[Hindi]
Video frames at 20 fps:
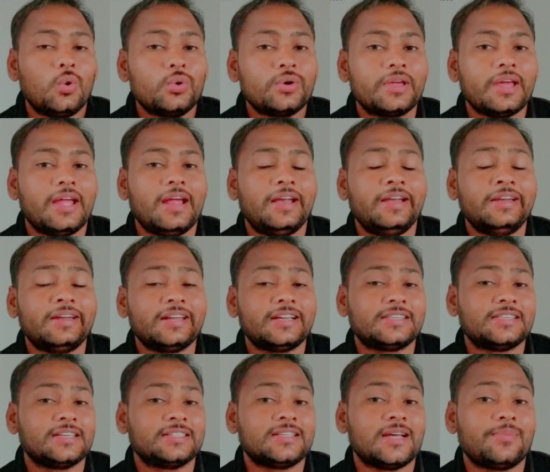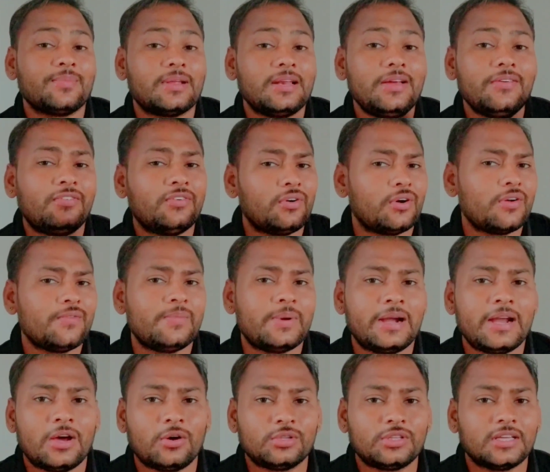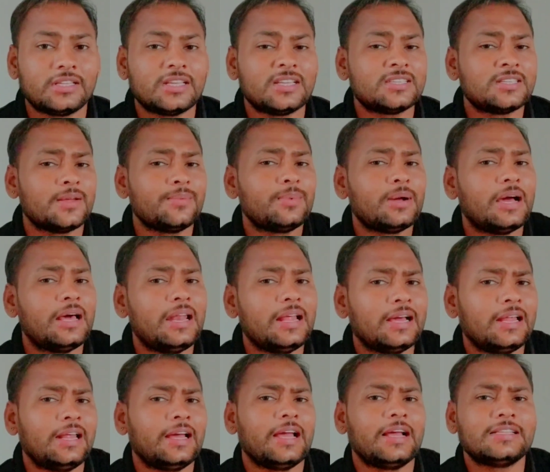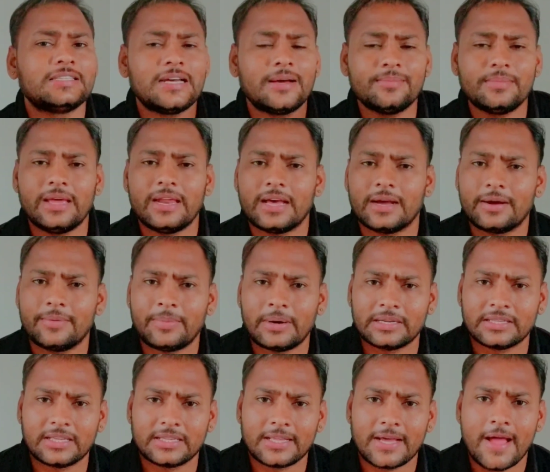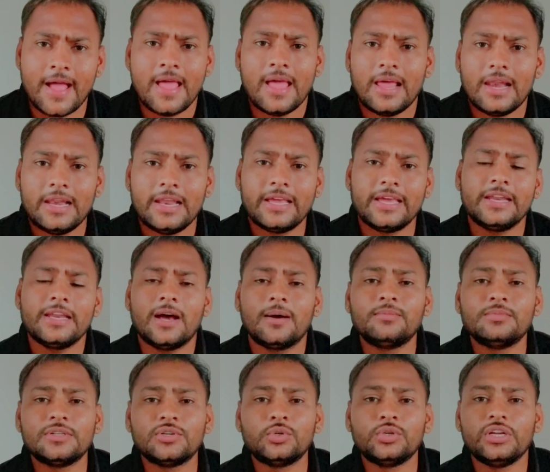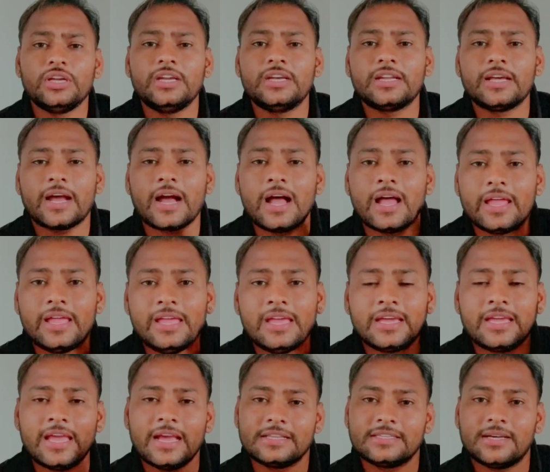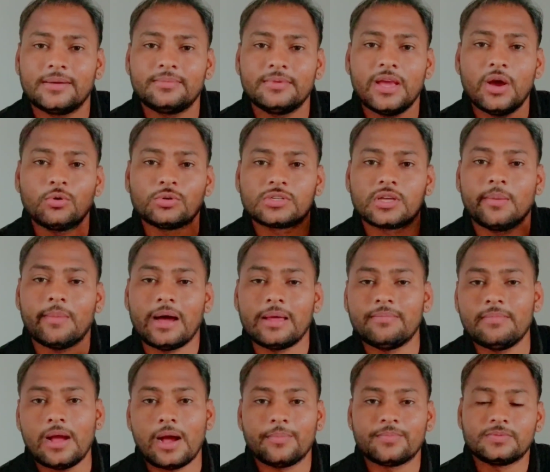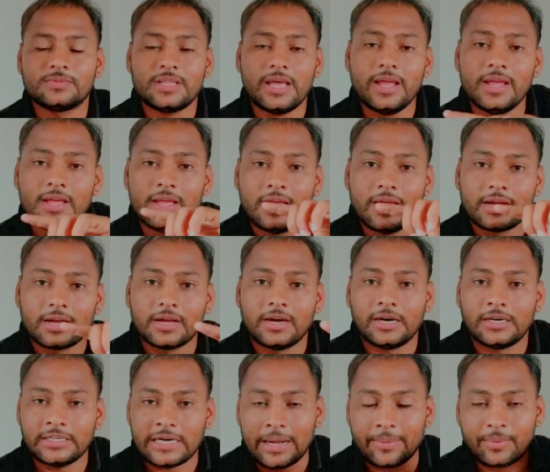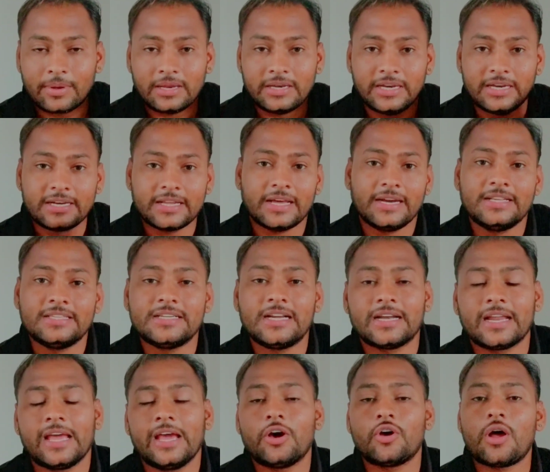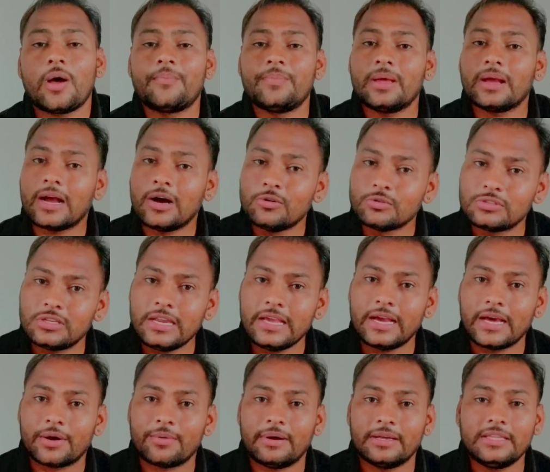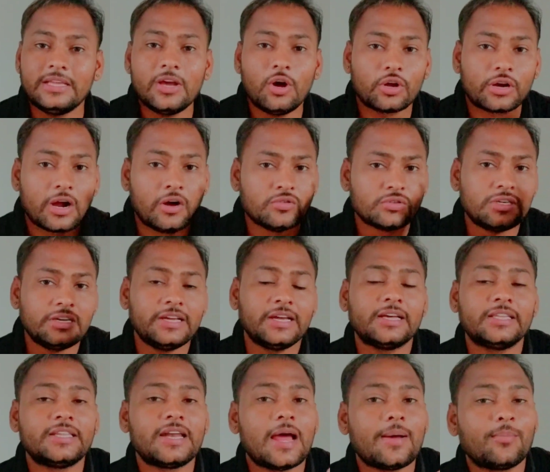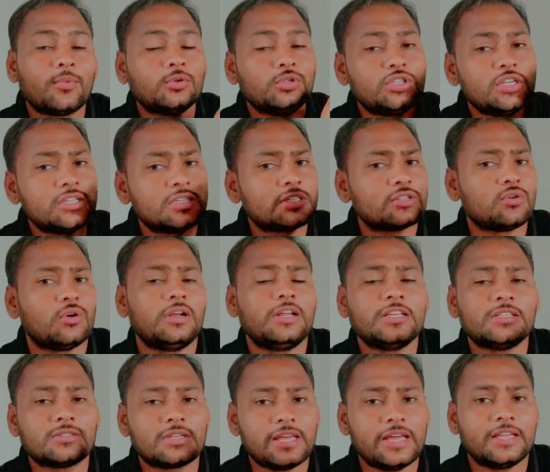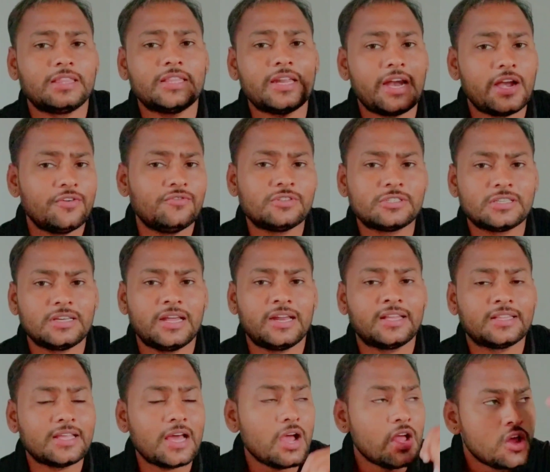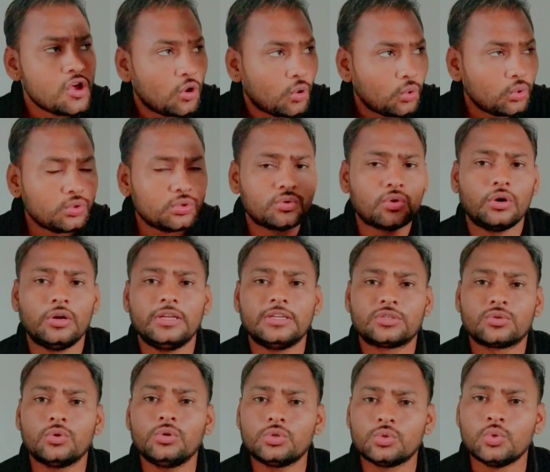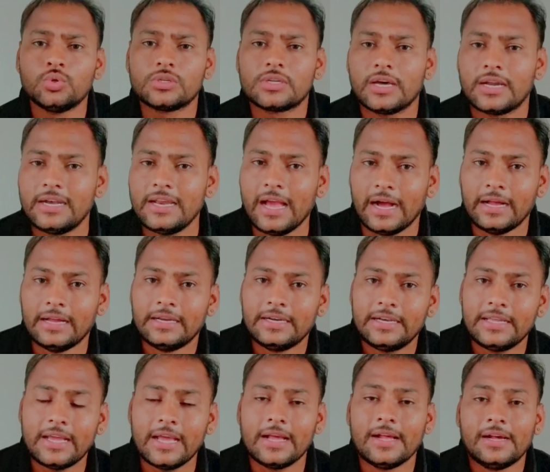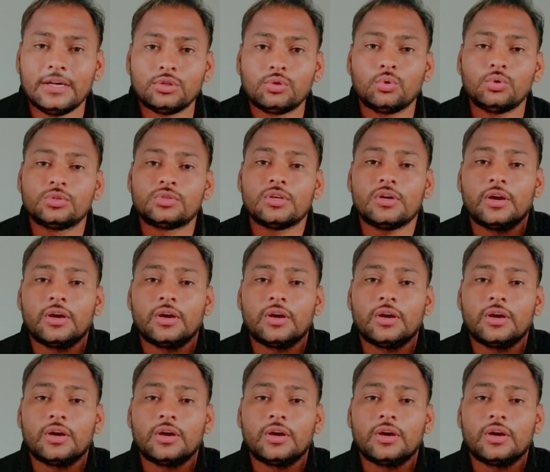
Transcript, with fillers: उनके एंट्रेंस एग्जाम के लिए फॉर्म भरना होता था सबका अलग अलग एग्जाम देना पड़ता था लेकिन अब जो नीट का एक ही एग्जाम दिया उसके बाद में आपने आपके आपका नीट का रिजल्ट आया और आपने काउंसलिंग करवा दी और काउंसलिंग के अंदर आपको जिस कॉलेज के अंदर एडमिशन लेना था उन कॉलेज को चूज कर लिया ठीक है तो